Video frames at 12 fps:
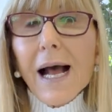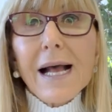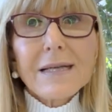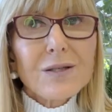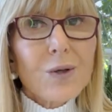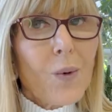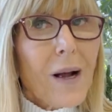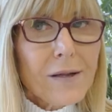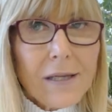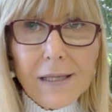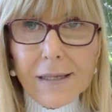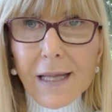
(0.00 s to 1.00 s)
as
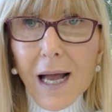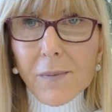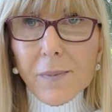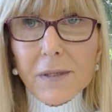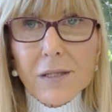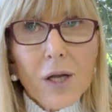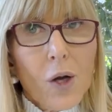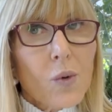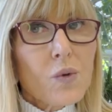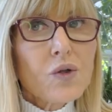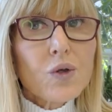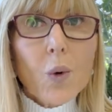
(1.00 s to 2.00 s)
quatro etapas,
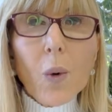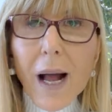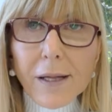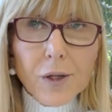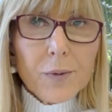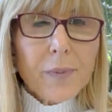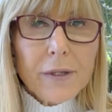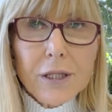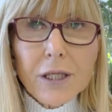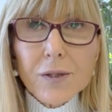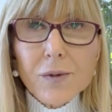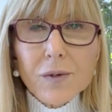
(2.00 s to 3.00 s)
os quatro
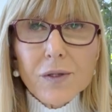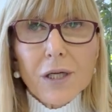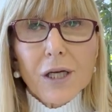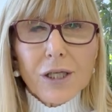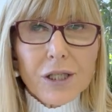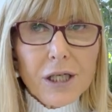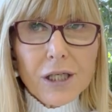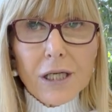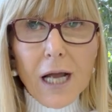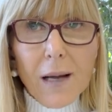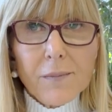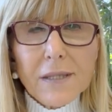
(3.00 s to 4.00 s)
pedidos de
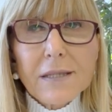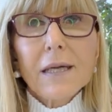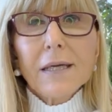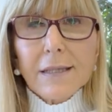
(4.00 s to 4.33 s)
Jabes.